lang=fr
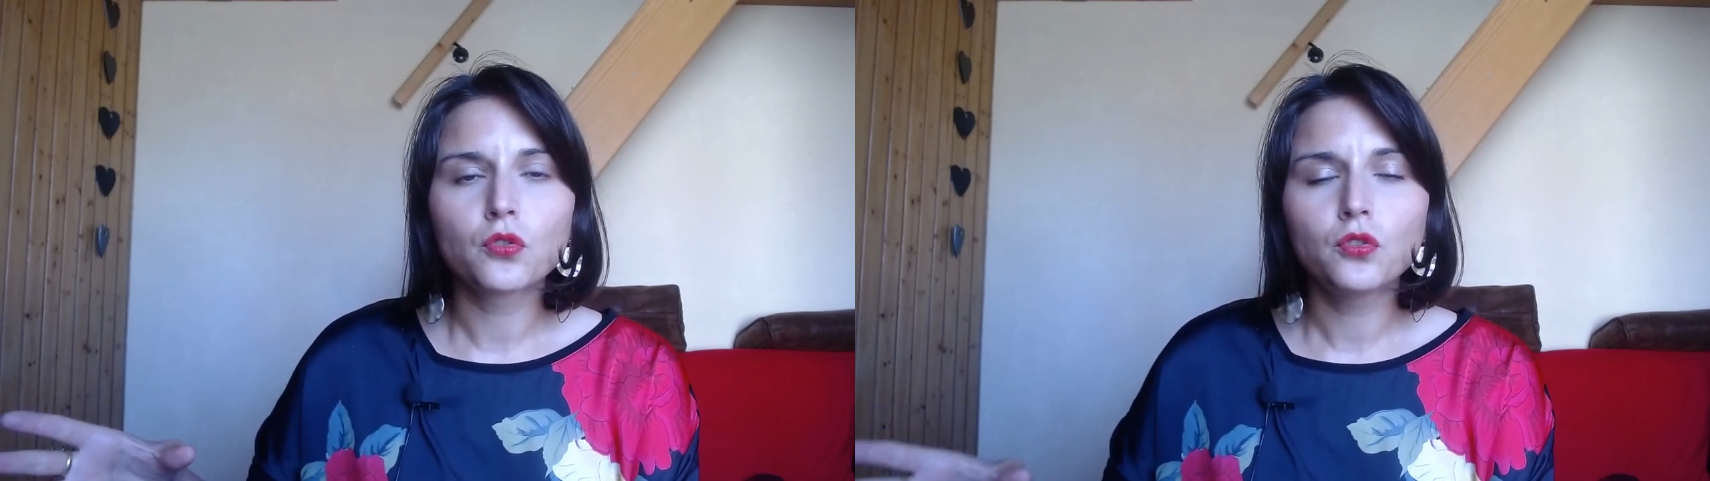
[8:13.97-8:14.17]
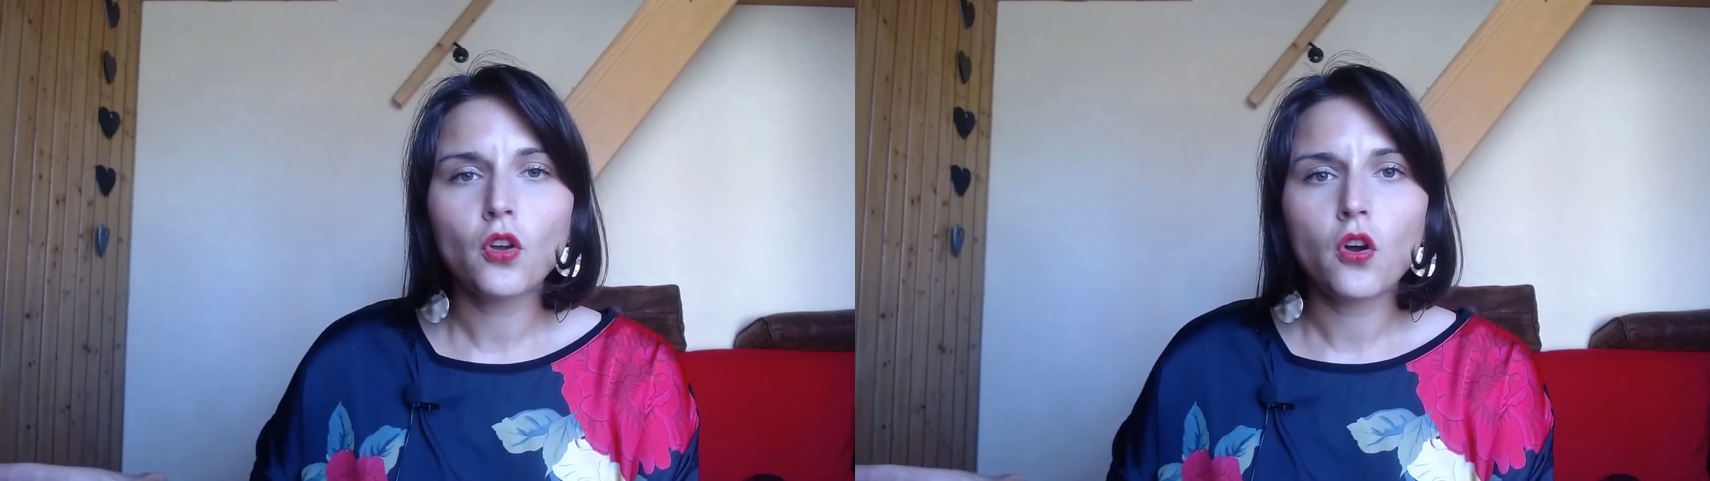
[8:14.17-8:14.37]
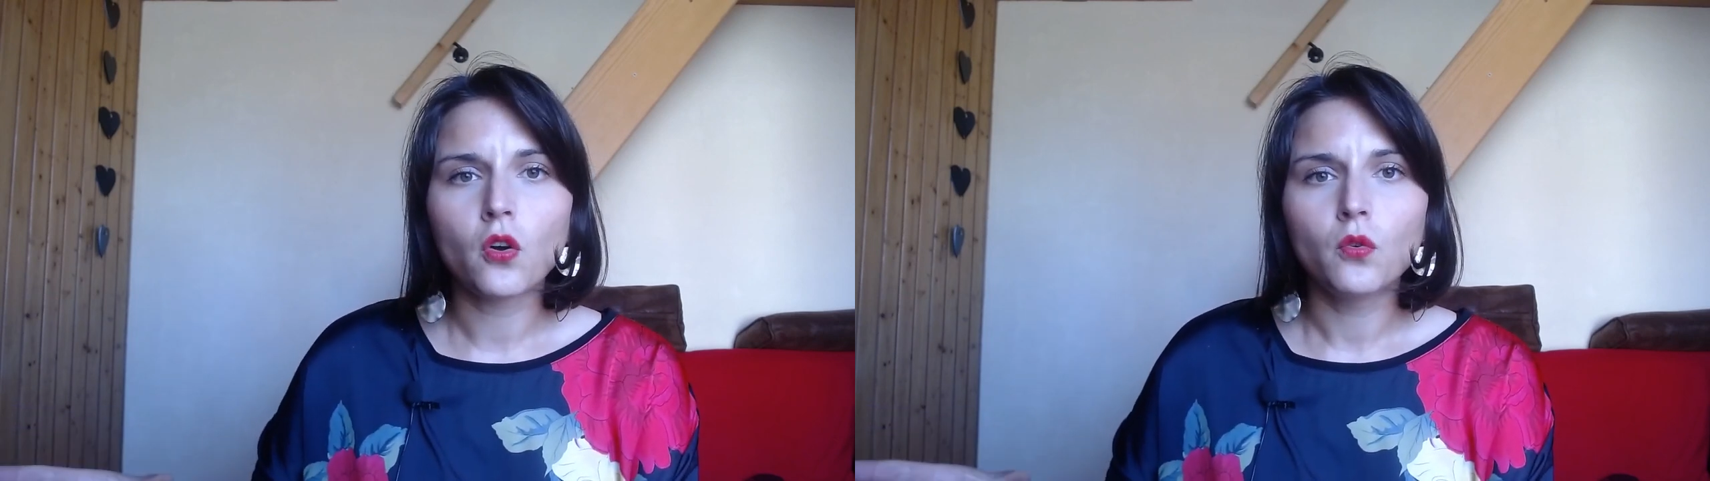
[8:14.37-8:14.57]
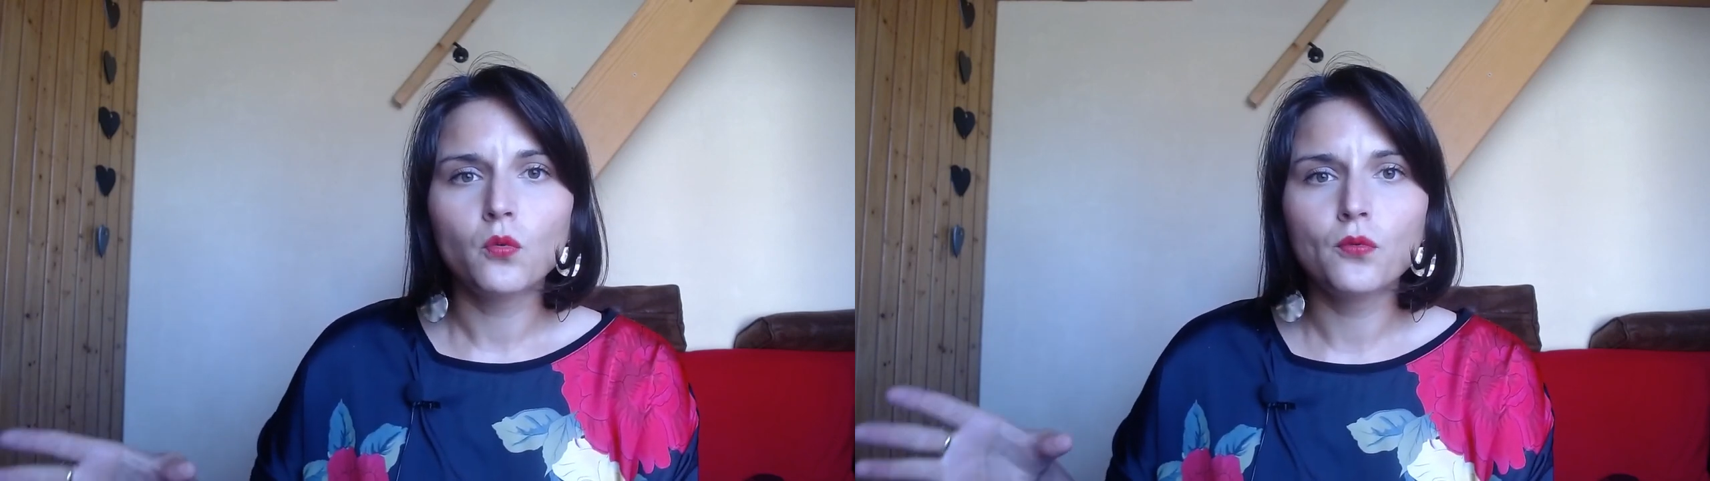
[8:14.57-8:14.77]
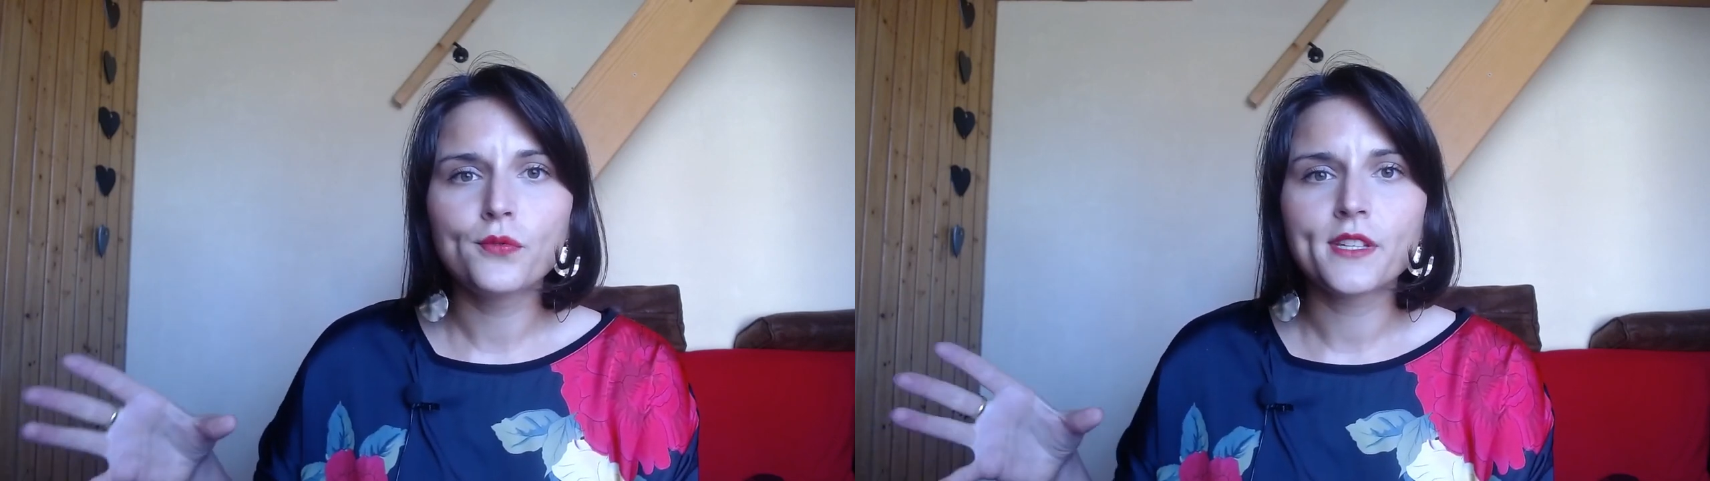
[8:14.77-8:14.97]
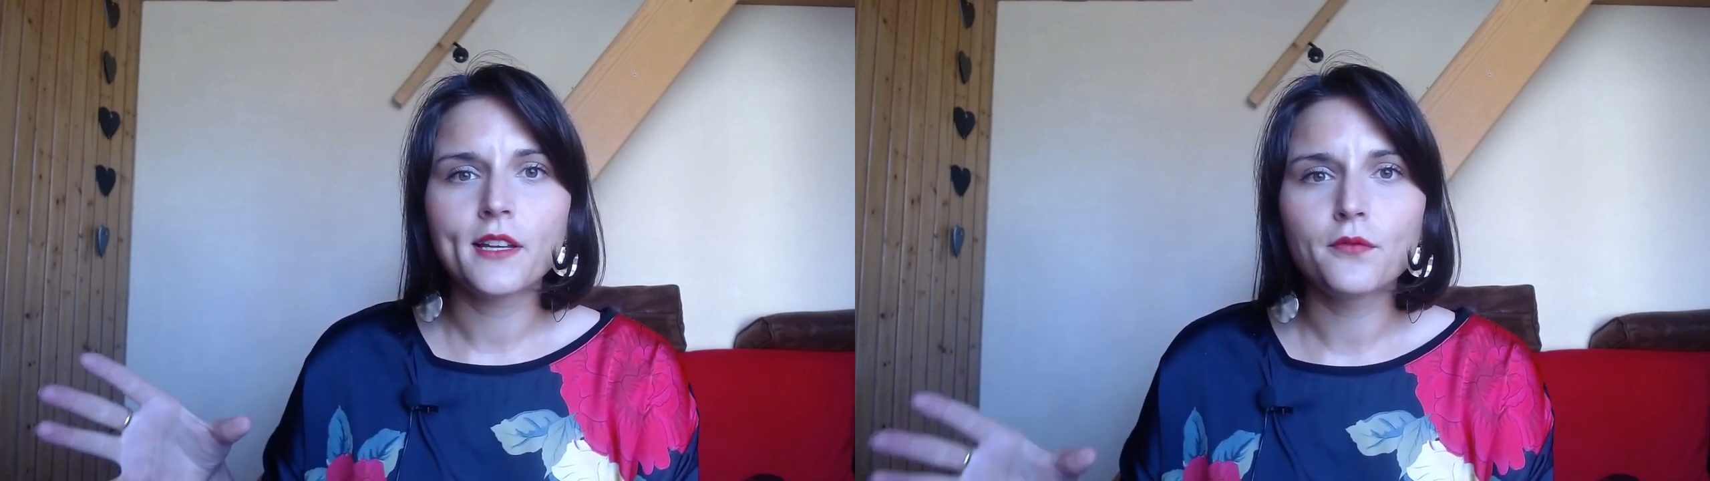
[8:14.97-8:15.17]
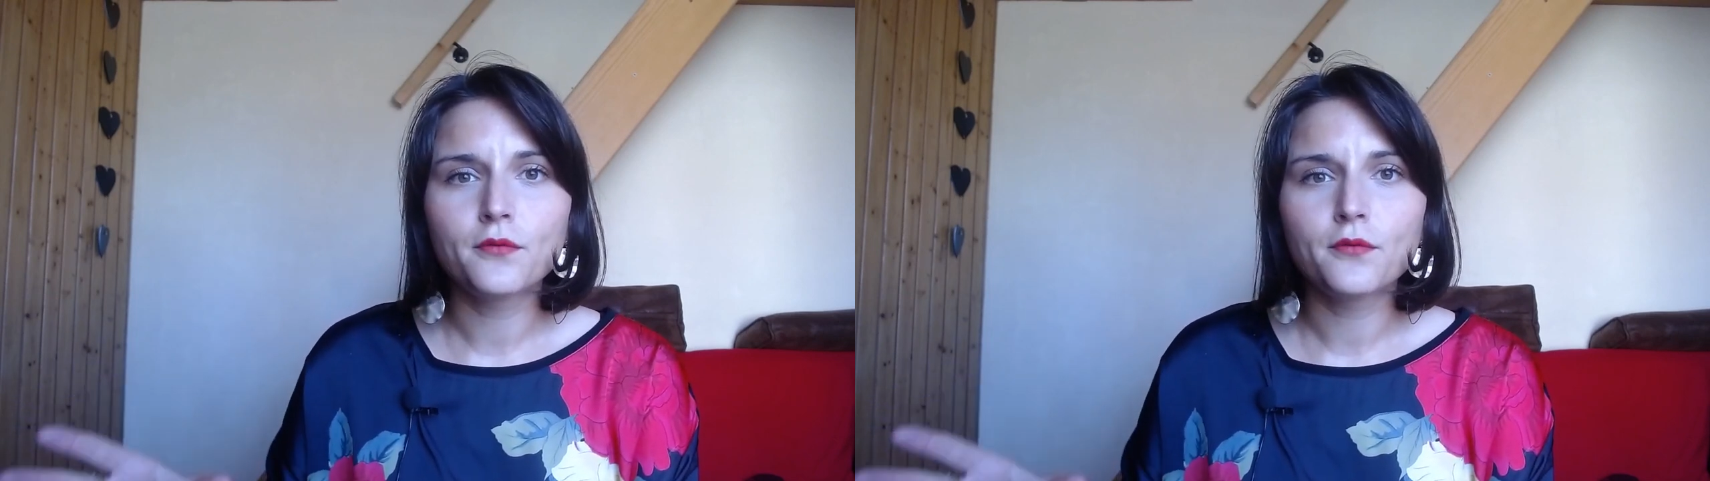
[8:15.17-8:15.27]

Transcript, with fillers: temps où vous allez